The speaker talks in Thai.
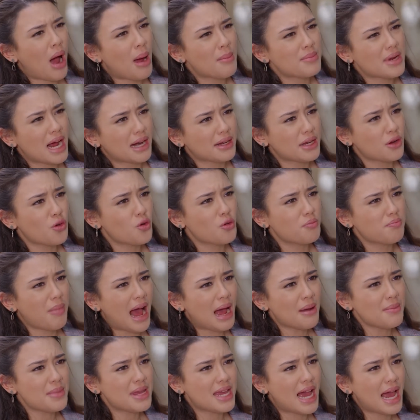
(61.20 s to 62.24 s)
วามรักที่คุณป้า
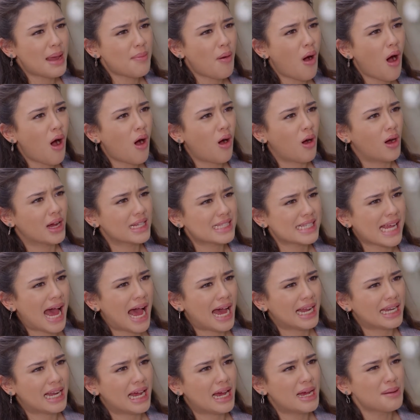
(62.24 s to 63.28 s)
มีให้พ่อของอาจา
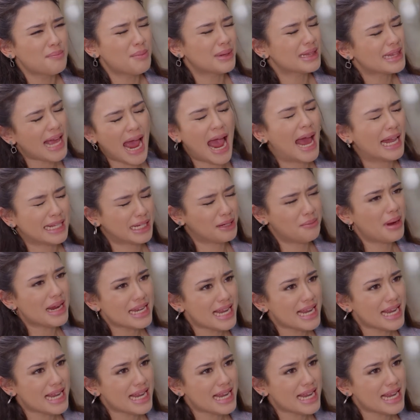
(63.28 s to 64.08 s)
รย์น่ะ มันแทนกันไม่